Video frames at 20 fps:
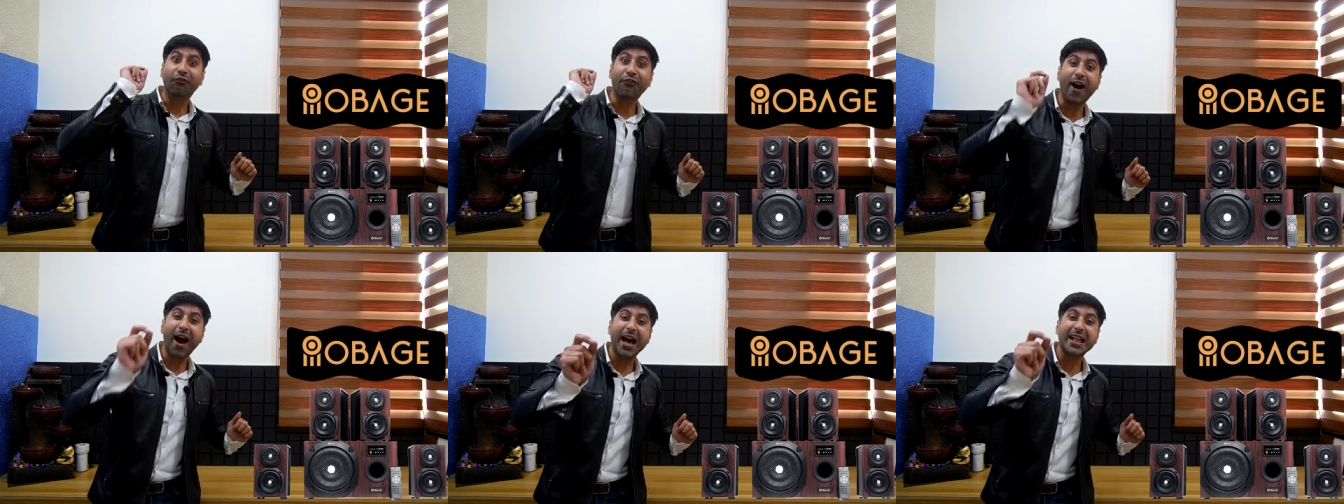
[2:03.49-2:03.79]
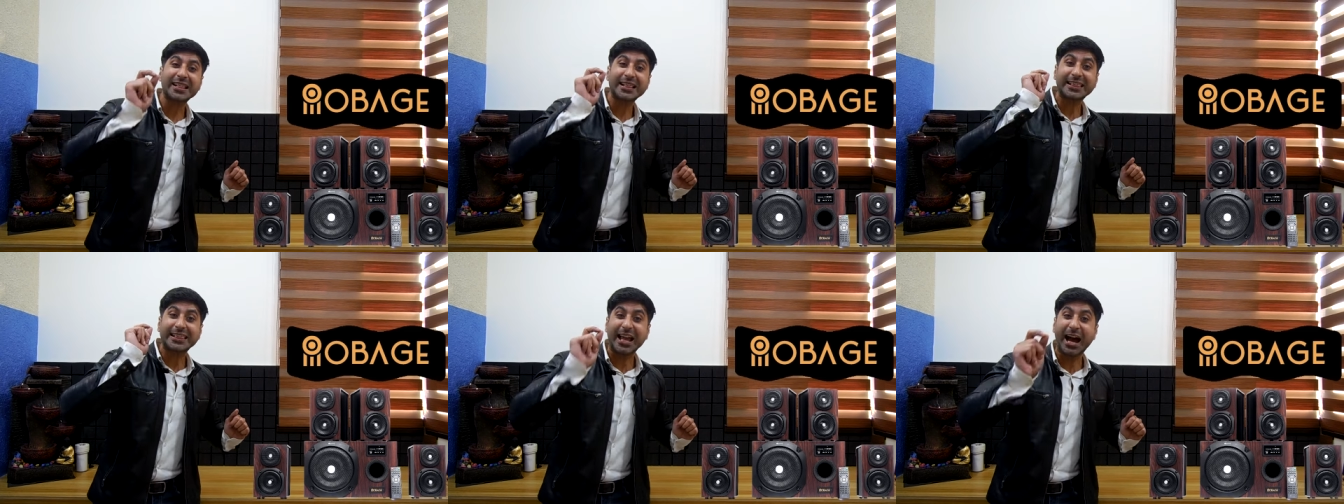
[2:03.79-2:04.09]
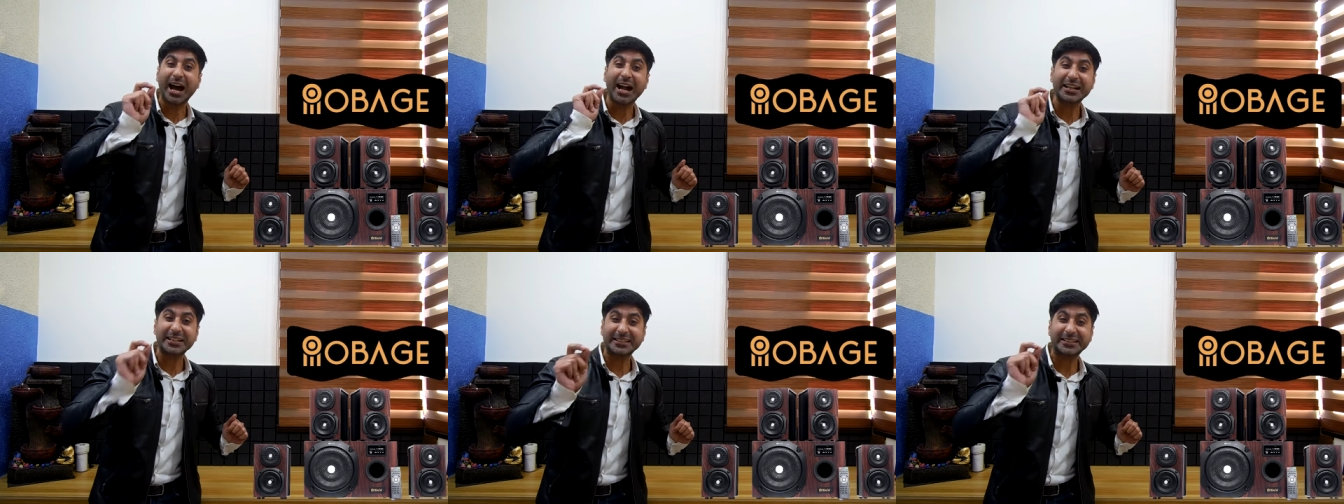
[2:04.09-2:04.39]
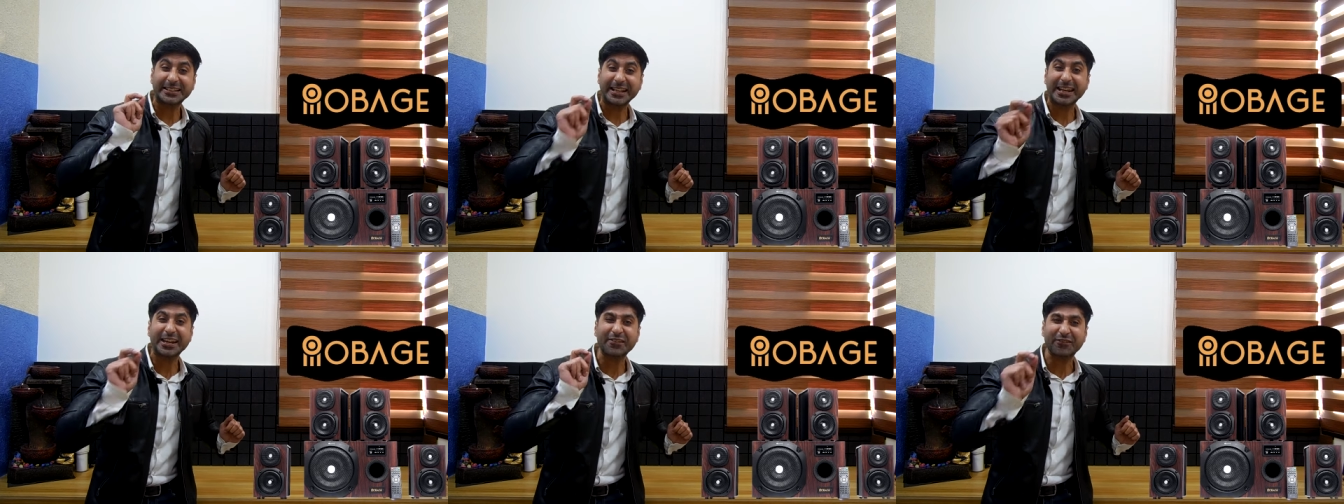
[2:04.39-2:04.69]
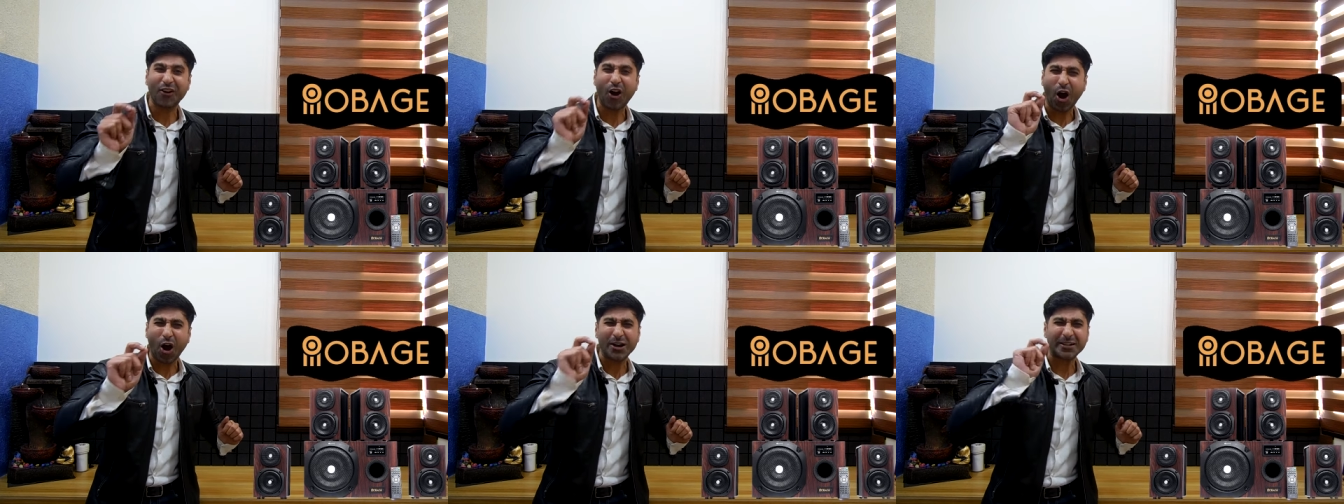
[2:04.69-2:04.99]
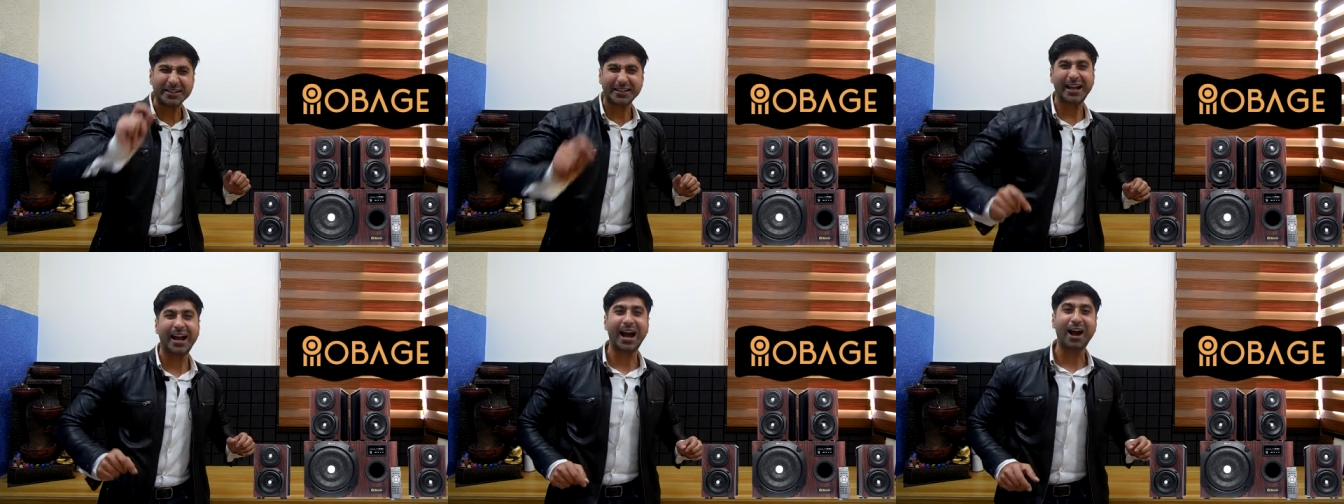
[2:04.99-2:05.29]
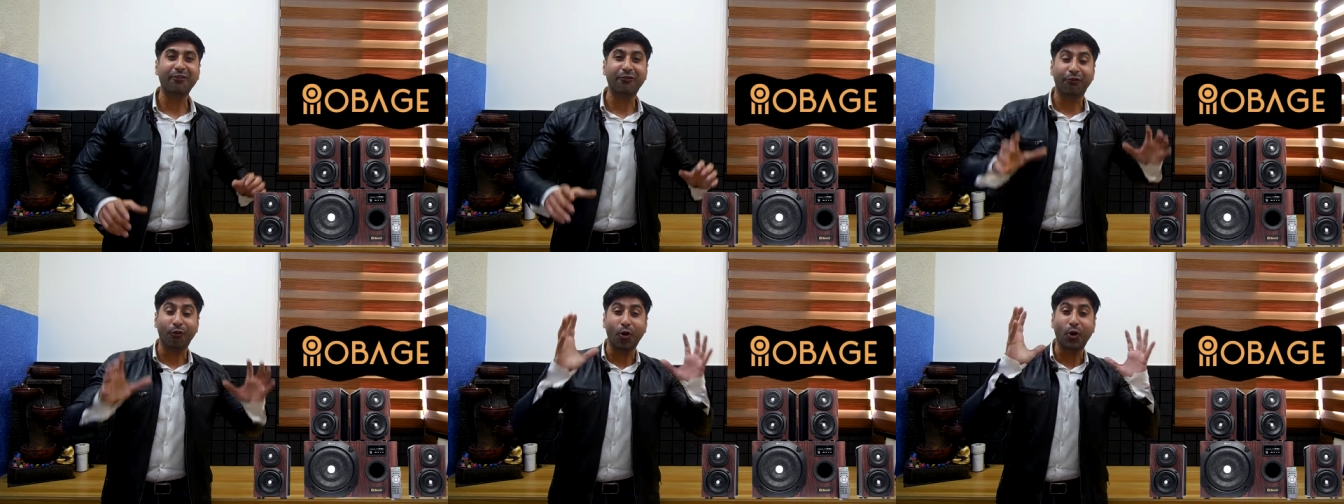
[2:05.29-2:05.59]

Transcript: 130 वॉट का